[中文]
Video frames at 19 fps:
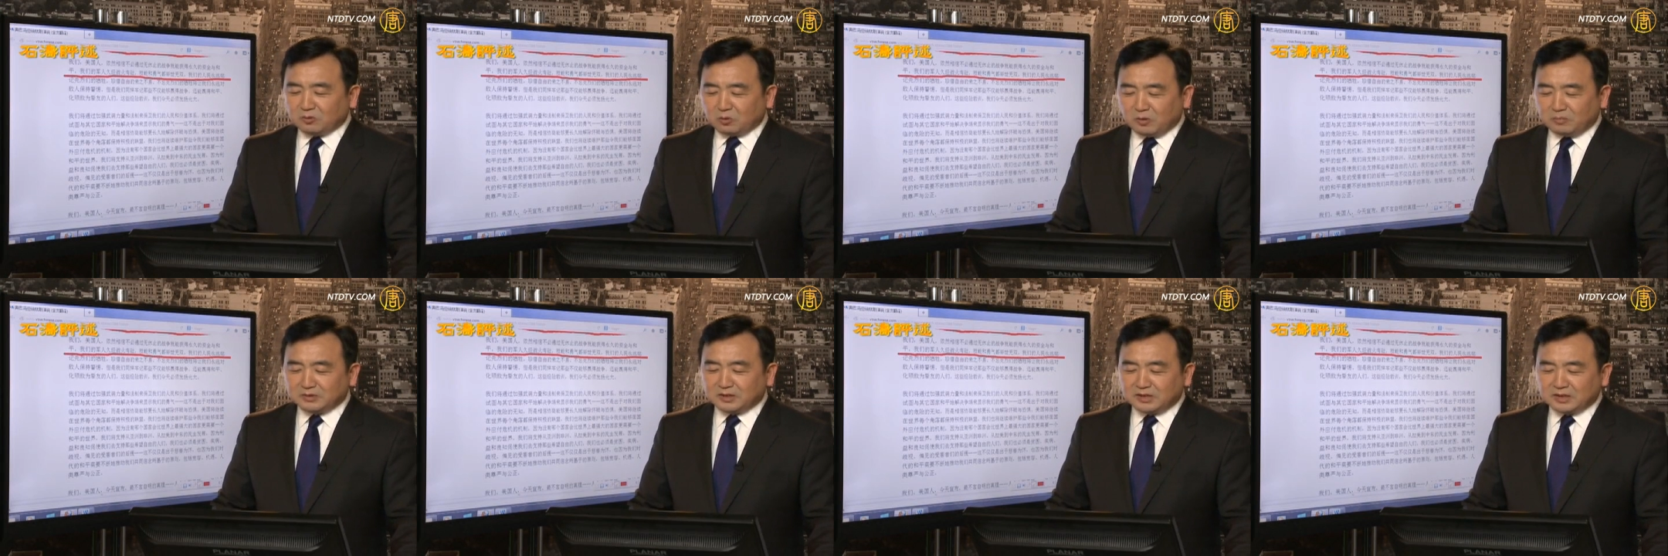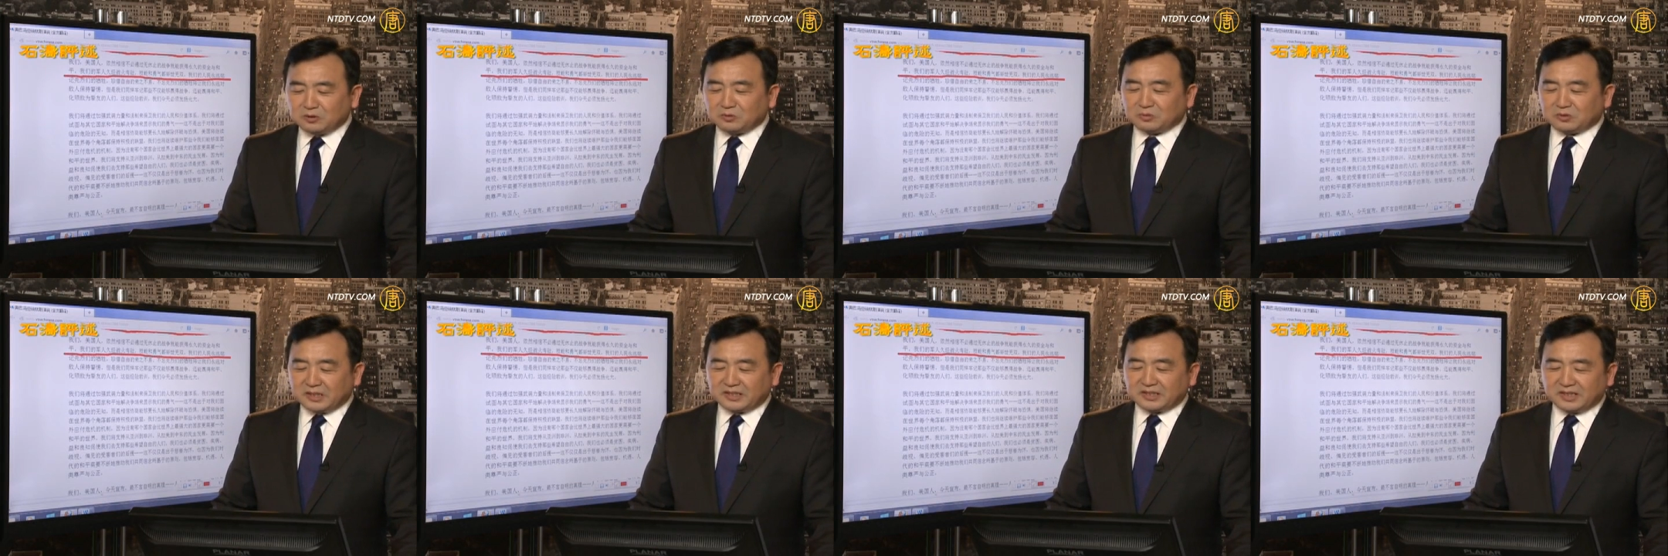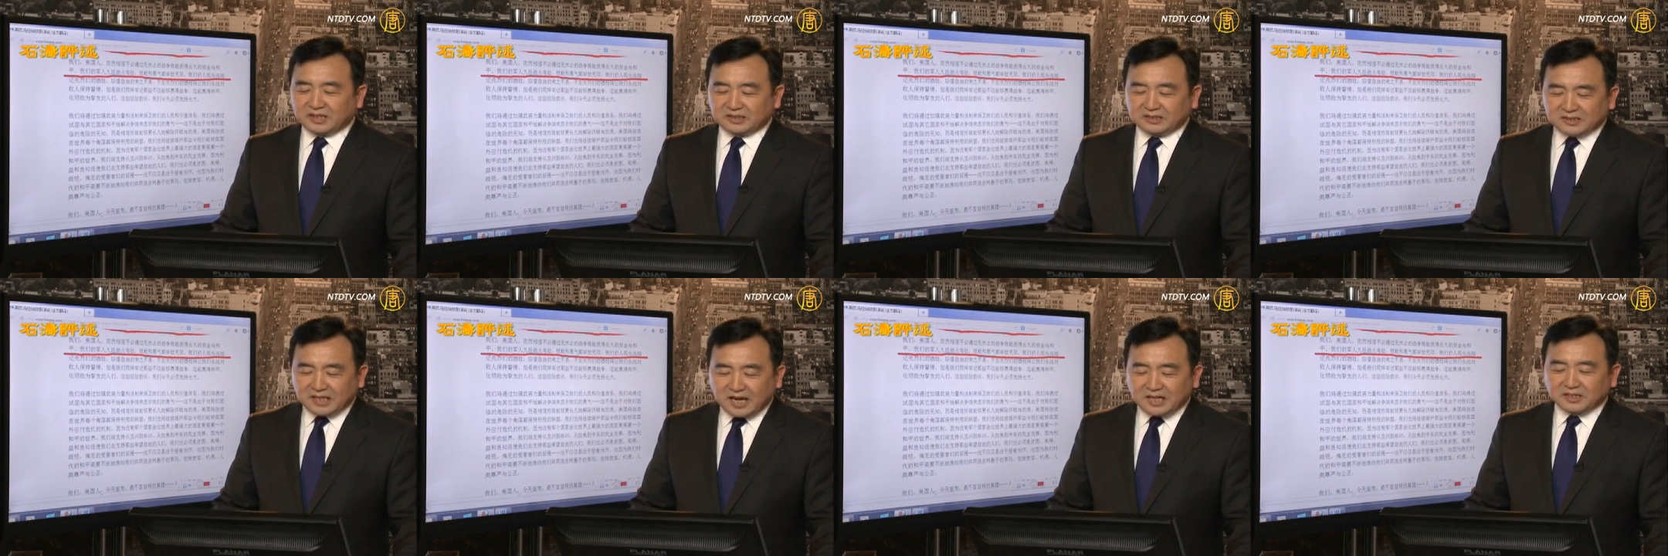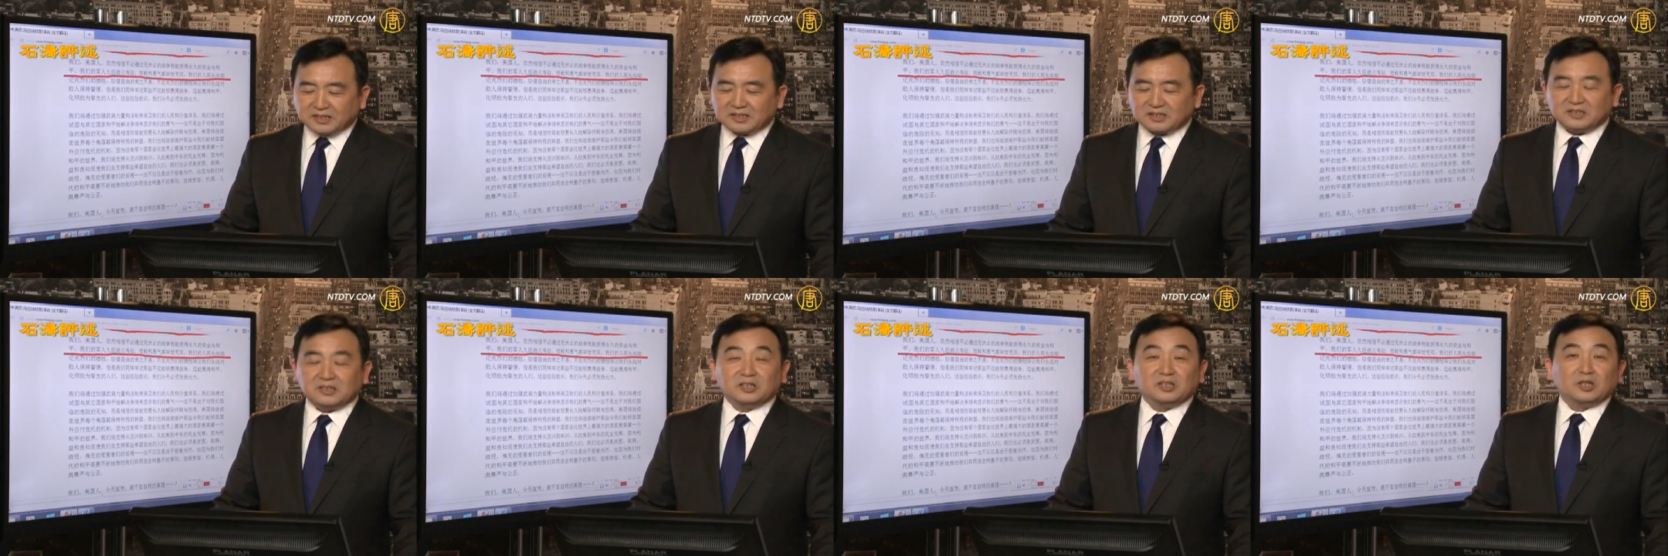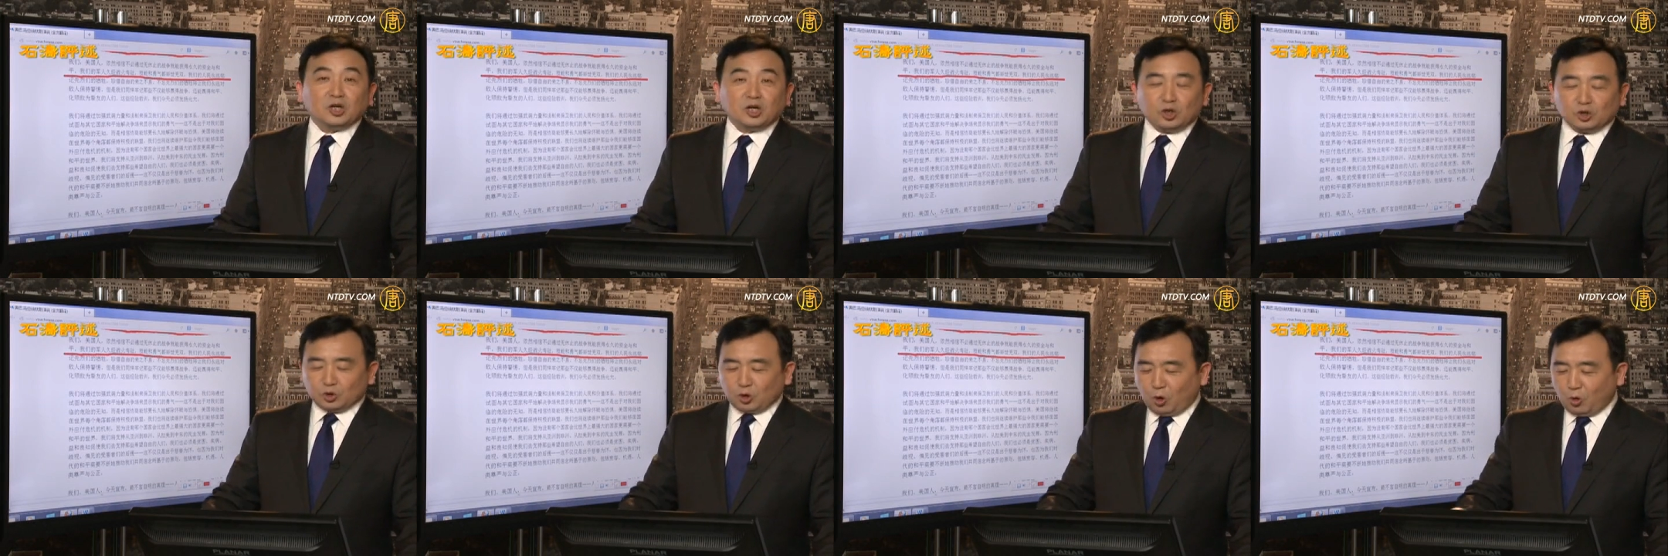我们记住这些。但是，
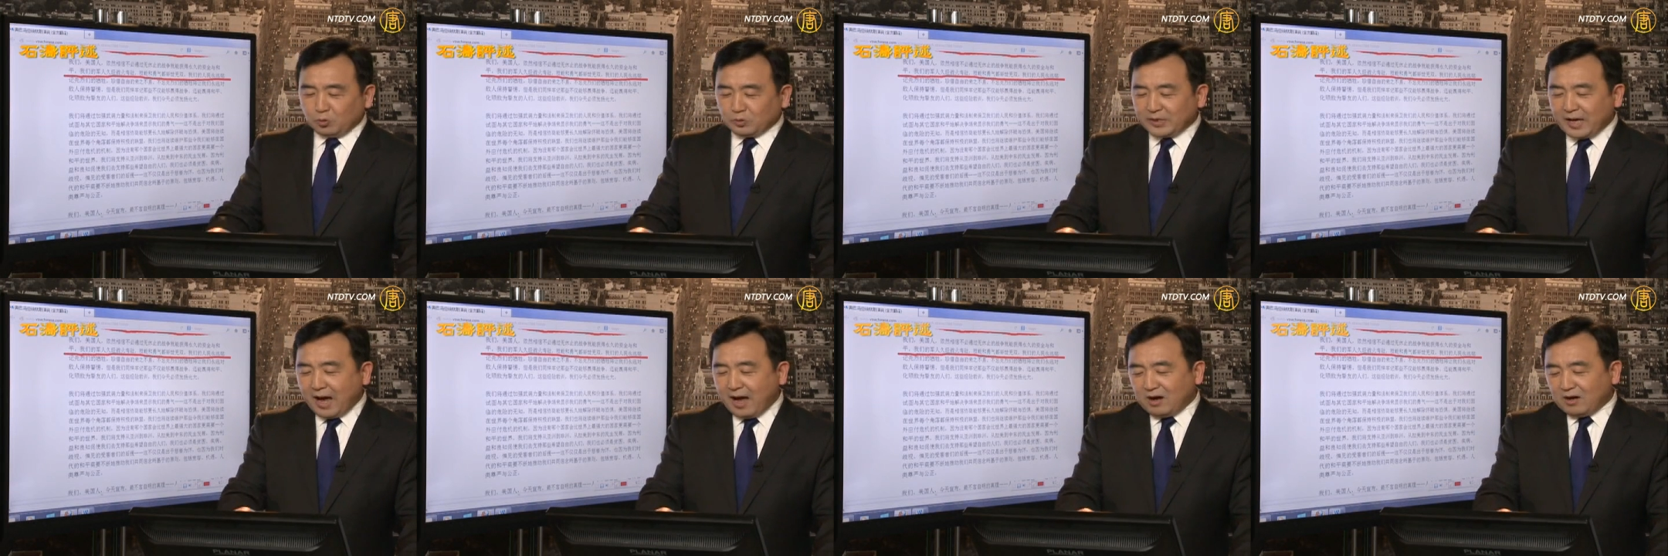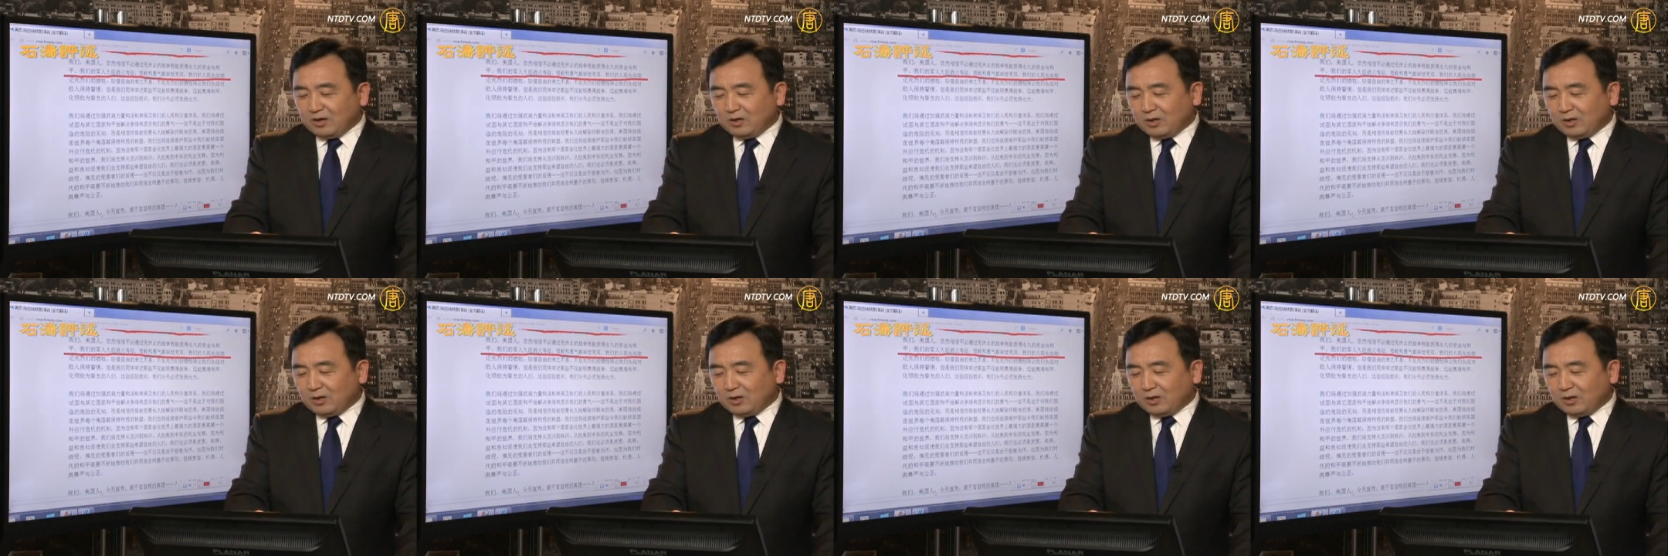同样，